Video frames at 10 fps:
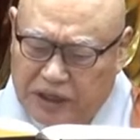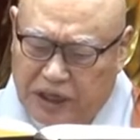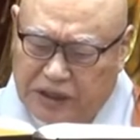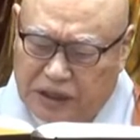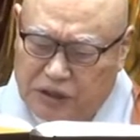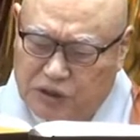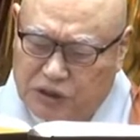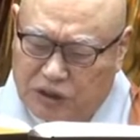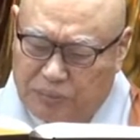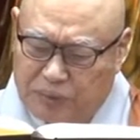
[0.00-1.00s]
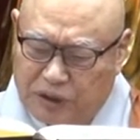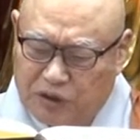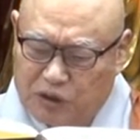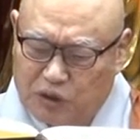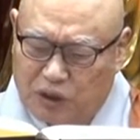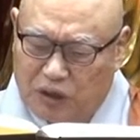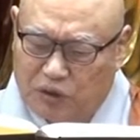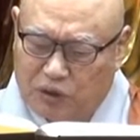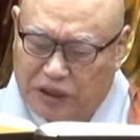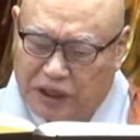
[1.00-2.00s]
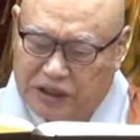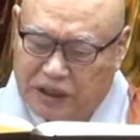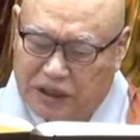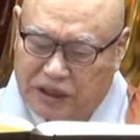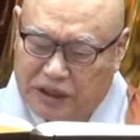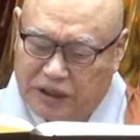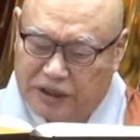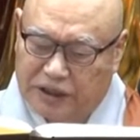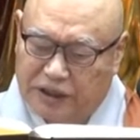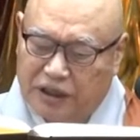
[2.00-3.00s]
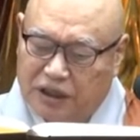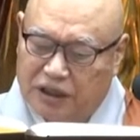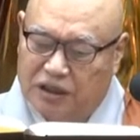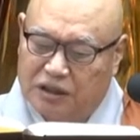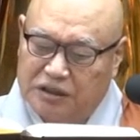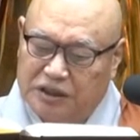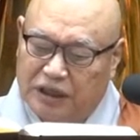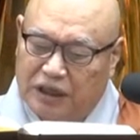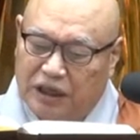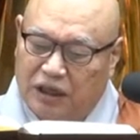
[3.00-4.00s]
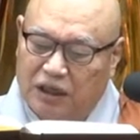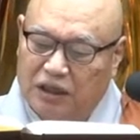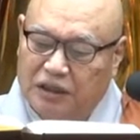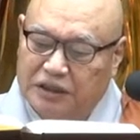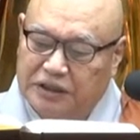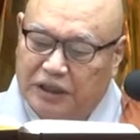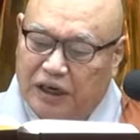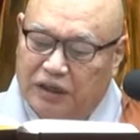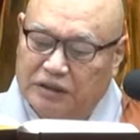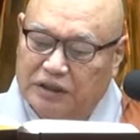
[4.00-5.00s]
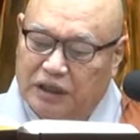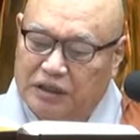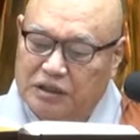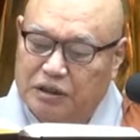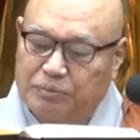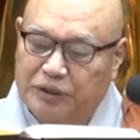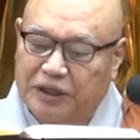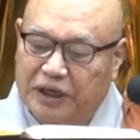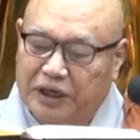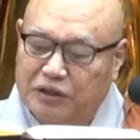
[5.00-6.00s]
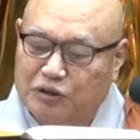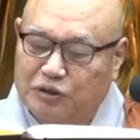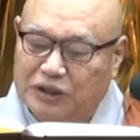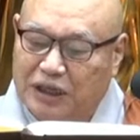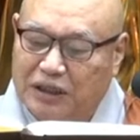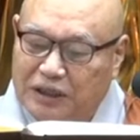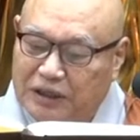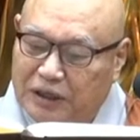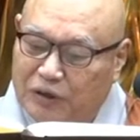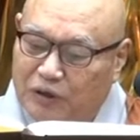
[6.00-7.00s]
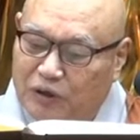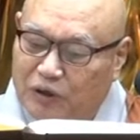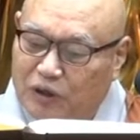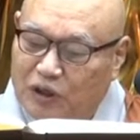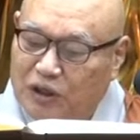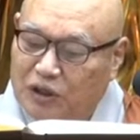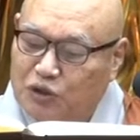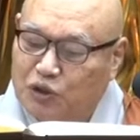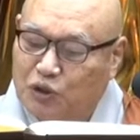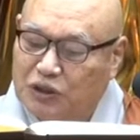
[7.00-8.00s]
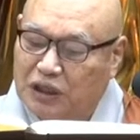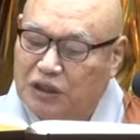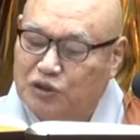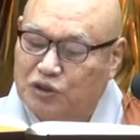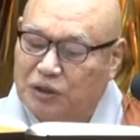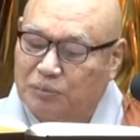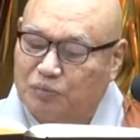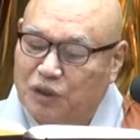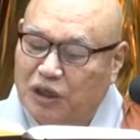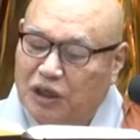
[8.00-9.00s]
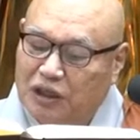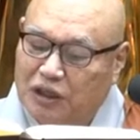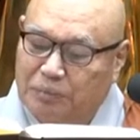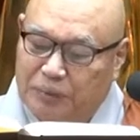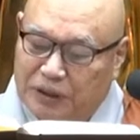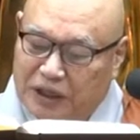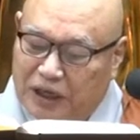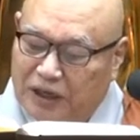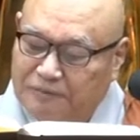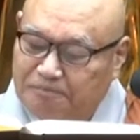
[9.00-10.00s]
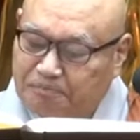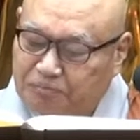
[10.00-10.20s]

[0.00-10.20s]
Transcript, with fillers: 대찰선이 변이 소하고 대찰이 큰 세계가 생각을 따라서 변해가지고 작게 되고 소찰이 스념 역변되라